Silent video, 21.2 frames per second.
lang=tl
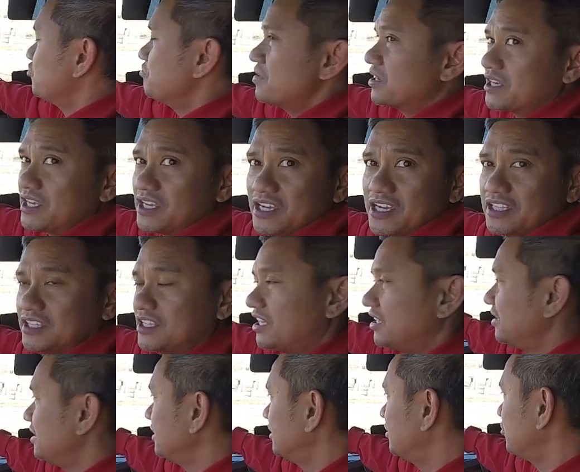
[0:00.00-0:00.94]
ko
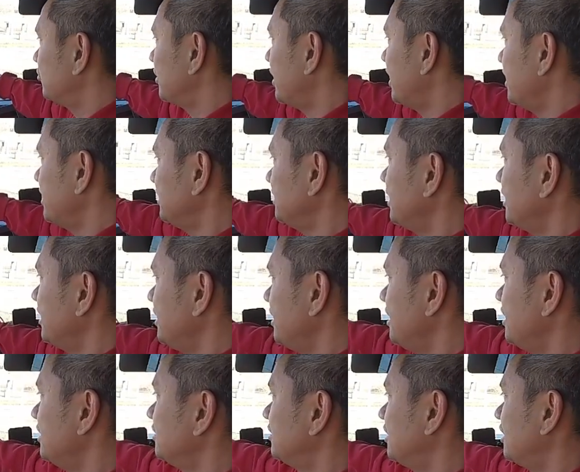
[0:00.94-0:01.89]
makikita dito kahit na
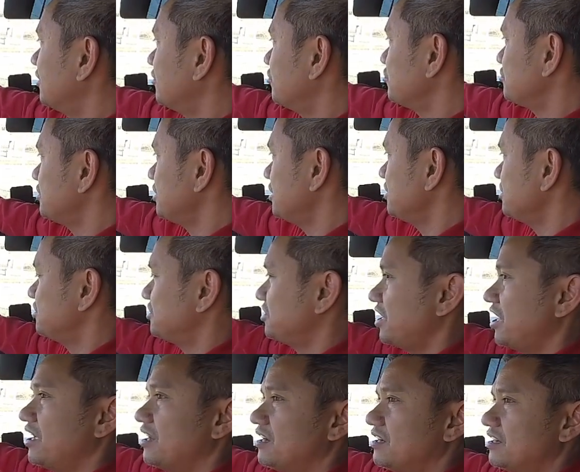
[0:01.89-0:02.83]
i-enter ko si
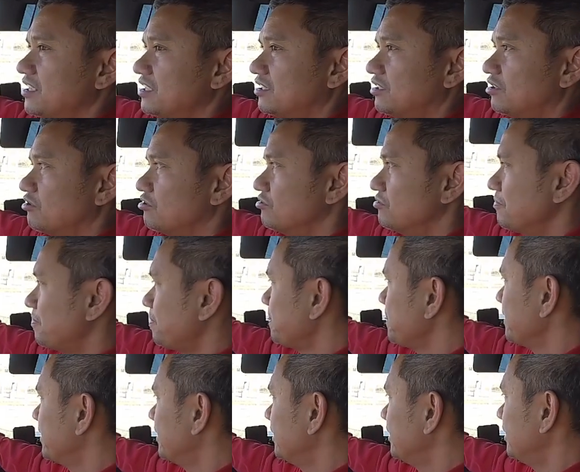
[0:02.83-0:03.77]
Shell dito
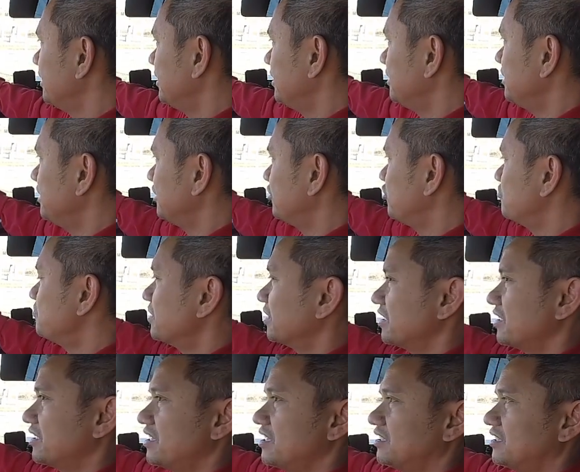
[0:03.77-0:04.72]
hindi ko
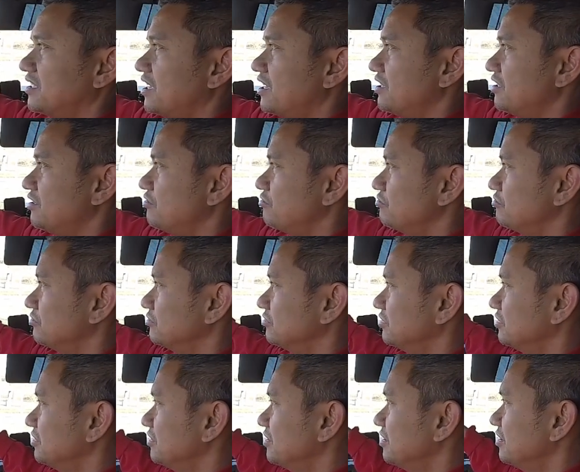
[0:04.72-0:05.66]
makikita
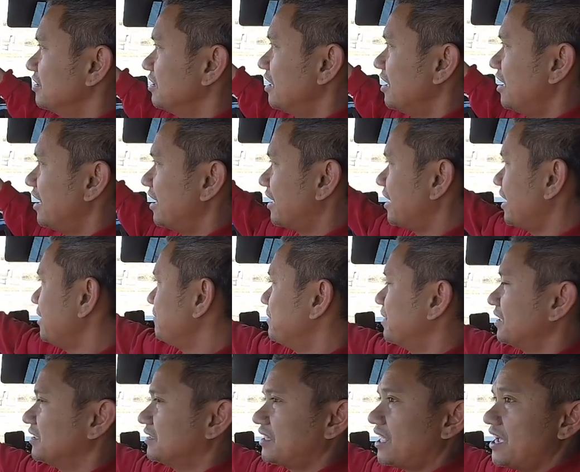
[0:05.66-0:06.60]
yung
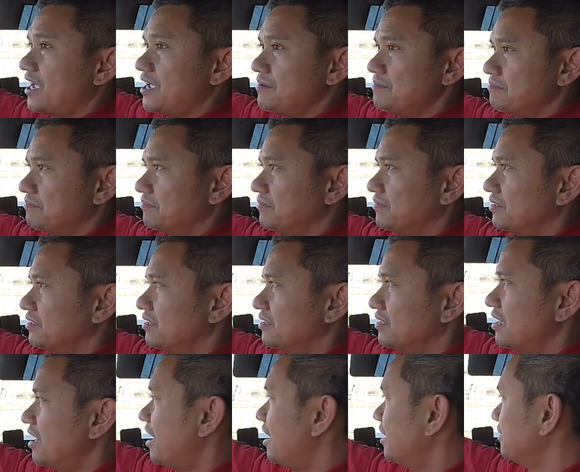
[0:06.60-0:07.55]
arrival time
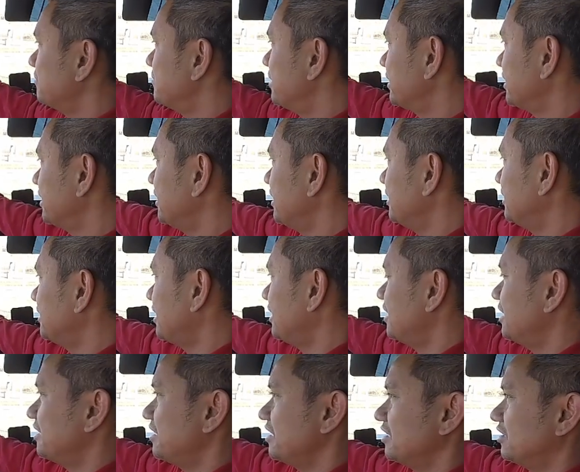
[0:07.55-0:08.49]
ang
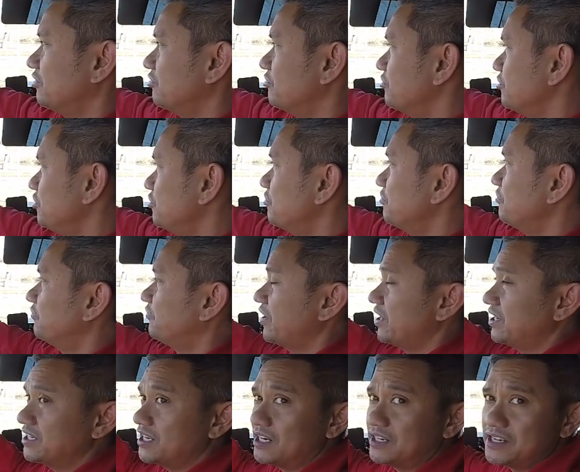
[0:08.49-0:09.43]
makikita lang dito yung
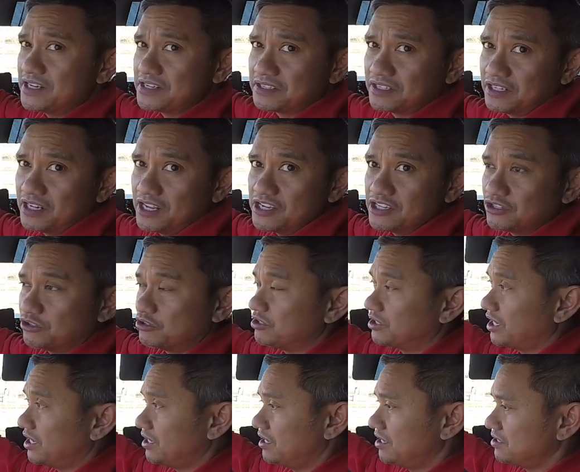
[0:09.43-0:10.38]
final destination
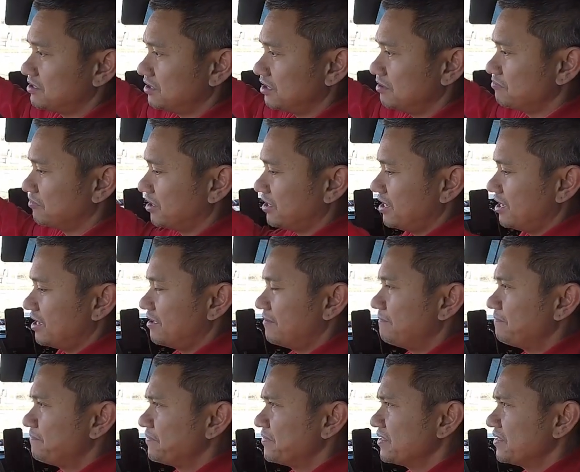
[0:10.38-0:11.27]
kay SM kaya